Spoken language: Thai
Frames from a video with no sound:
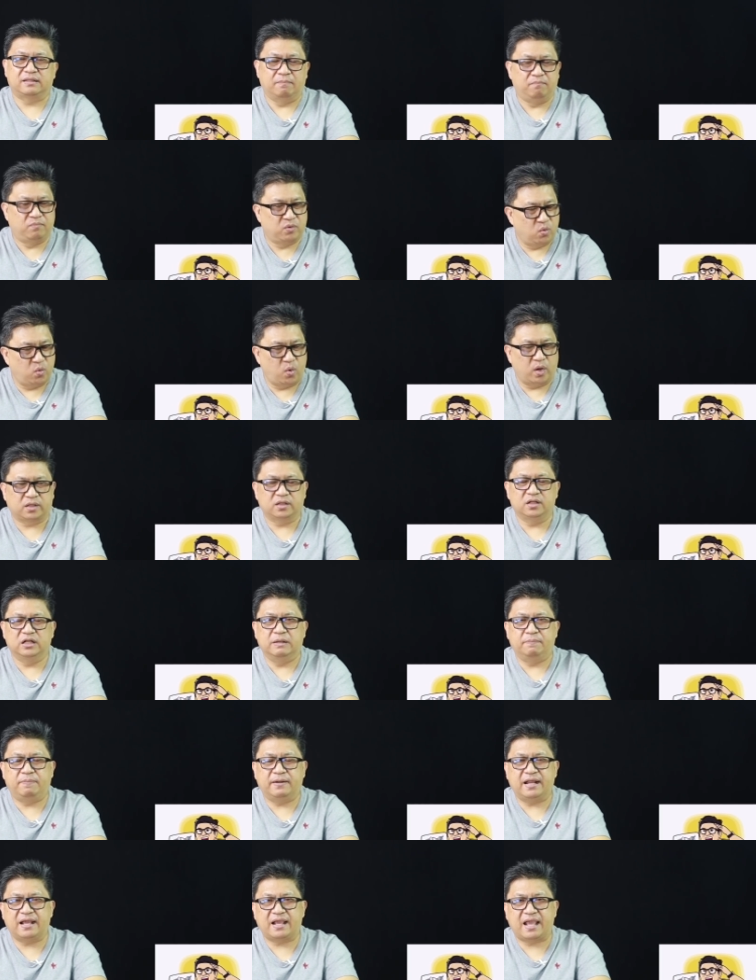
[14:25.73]
ตำรวจหรื
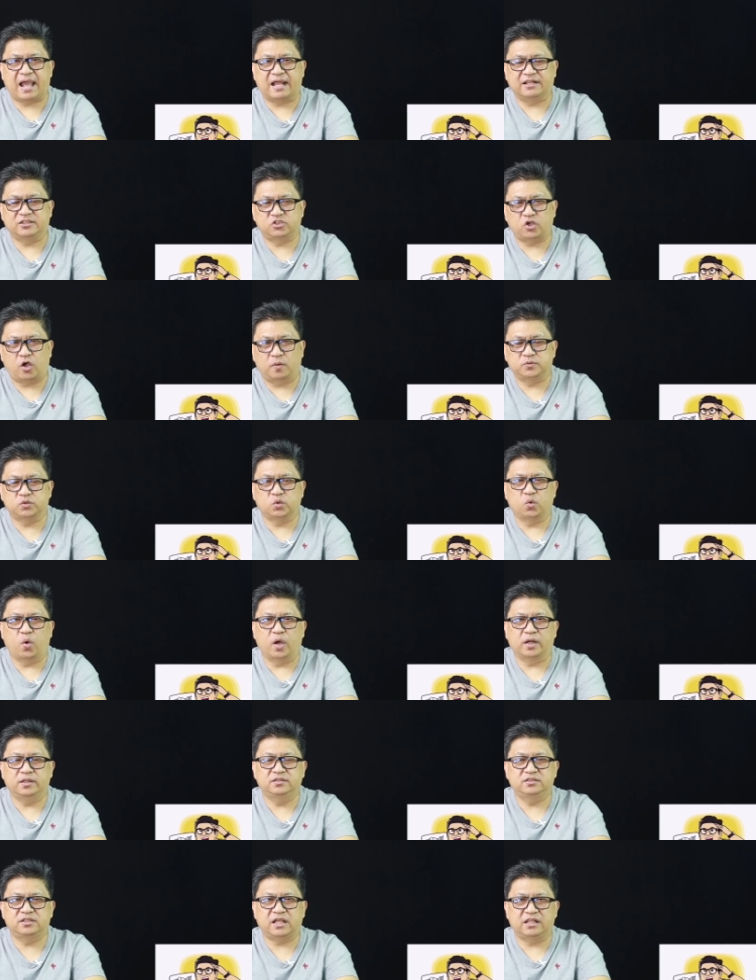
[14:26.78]
อพนักงานสอบสวน